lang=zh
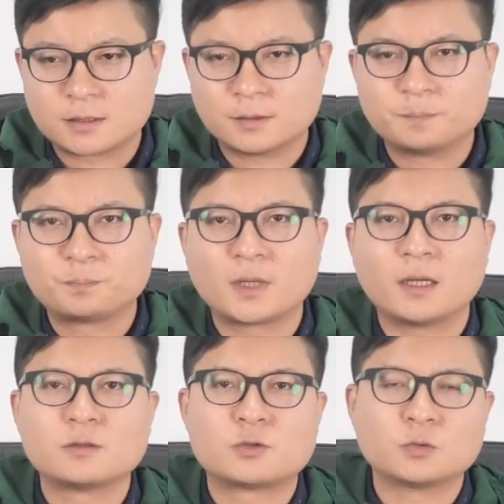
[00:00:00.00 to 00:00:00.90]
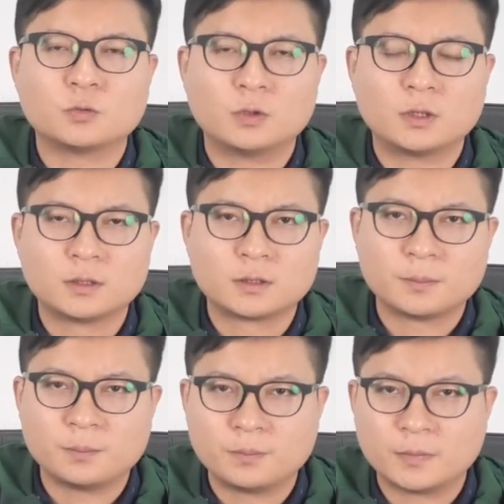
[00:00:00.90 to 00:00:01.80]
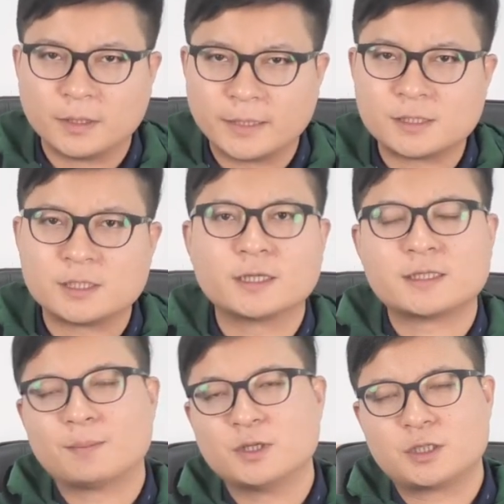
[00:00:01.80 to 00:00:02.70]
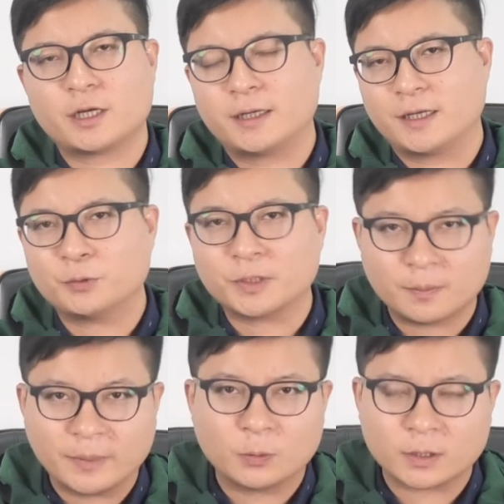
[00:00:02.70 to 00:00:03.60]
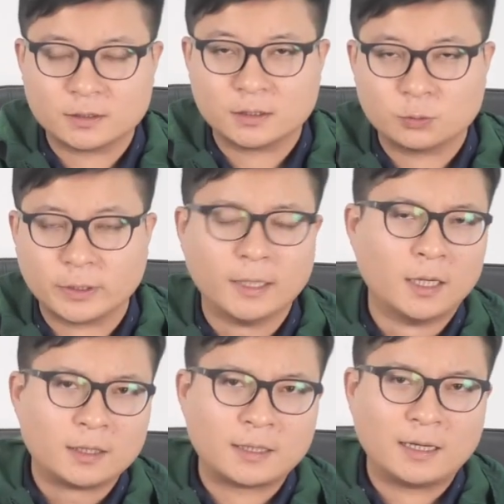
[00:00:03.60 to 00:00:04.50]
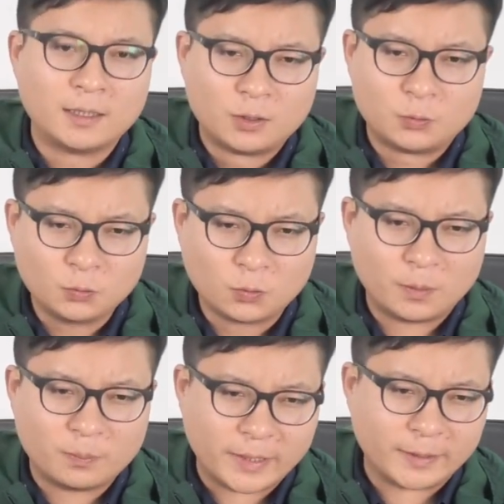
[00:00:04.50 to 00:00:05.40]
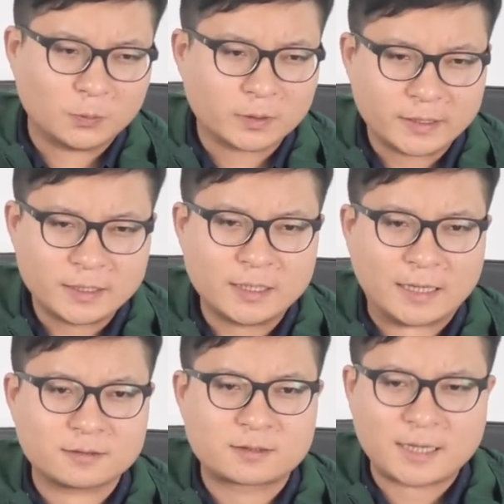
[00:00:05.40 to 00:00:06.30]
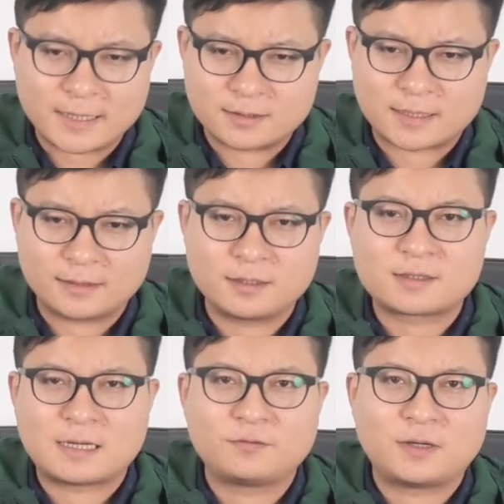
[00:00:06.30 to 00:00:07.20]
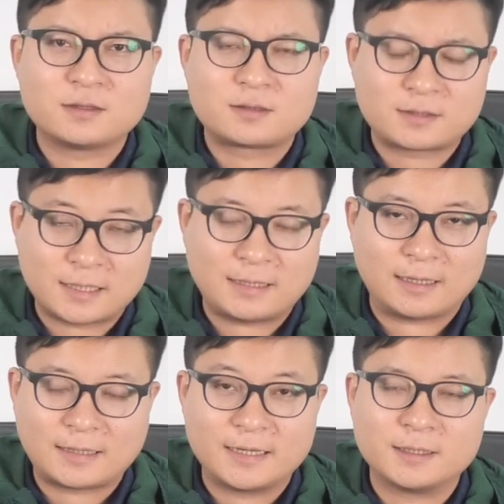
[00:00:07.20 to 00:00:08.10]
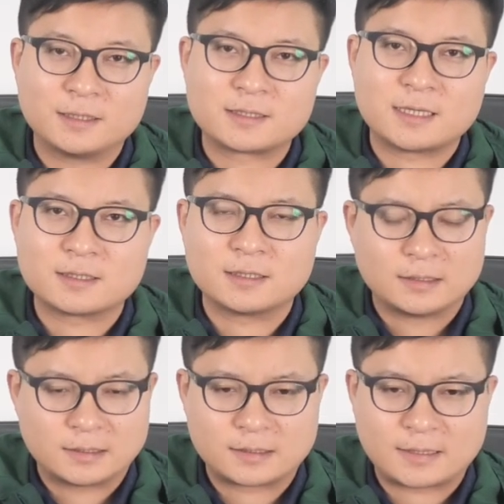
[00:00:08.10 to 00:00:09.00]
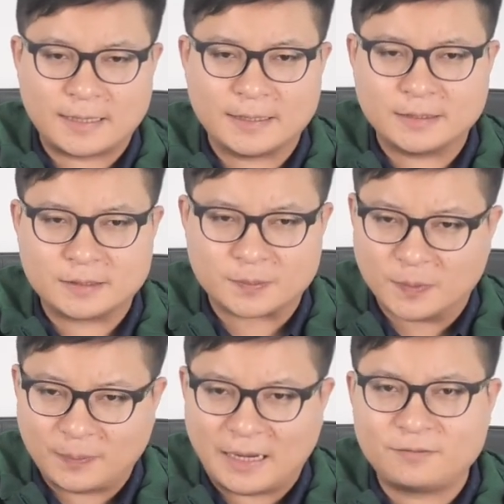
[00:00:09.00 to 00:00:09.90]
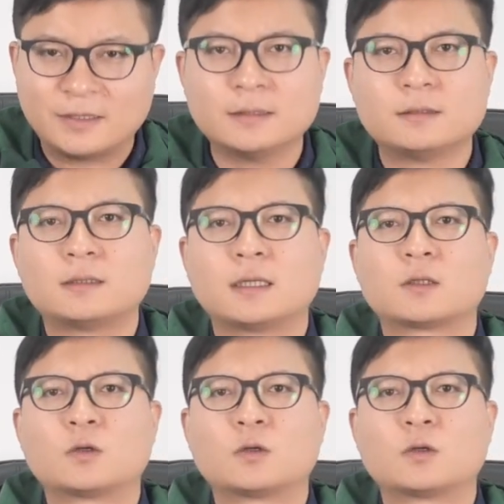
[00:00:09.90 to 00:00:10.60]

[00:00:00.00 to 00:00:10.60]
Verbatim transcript: 是哎中国呃联系更加密切一点，因为跟美国更敌对。那如果美国跟伊朗再在第三方再打代理人战争？再这么麻烦，那